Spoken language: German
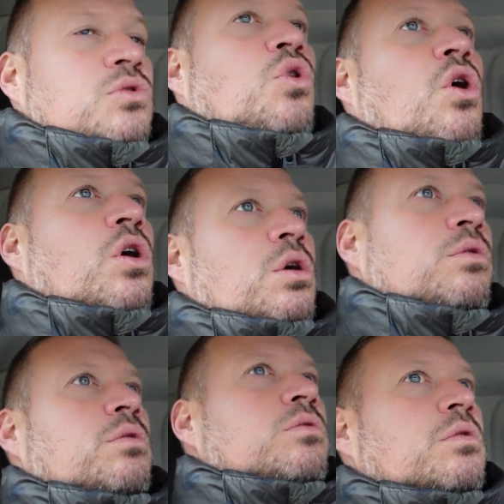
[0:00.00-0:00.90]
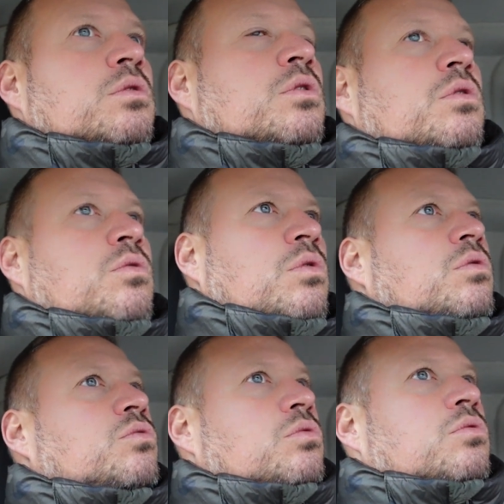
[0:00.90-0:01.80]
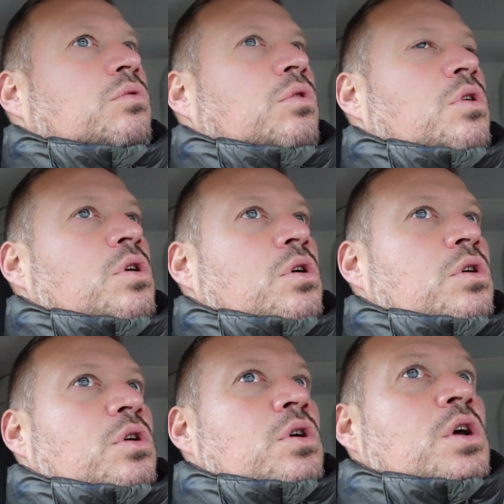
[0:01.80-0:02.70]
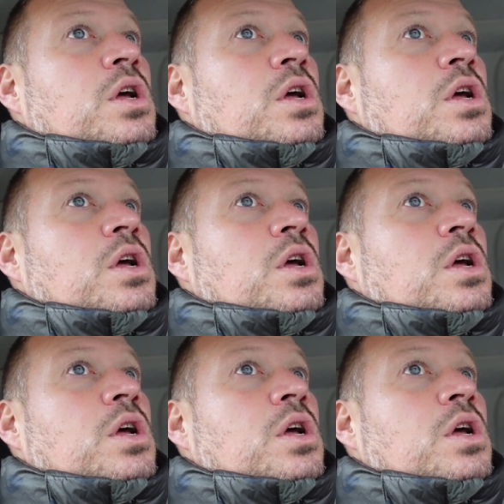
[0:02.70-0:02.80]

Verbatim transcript: Doch. Das hätte ich mitgekriegt.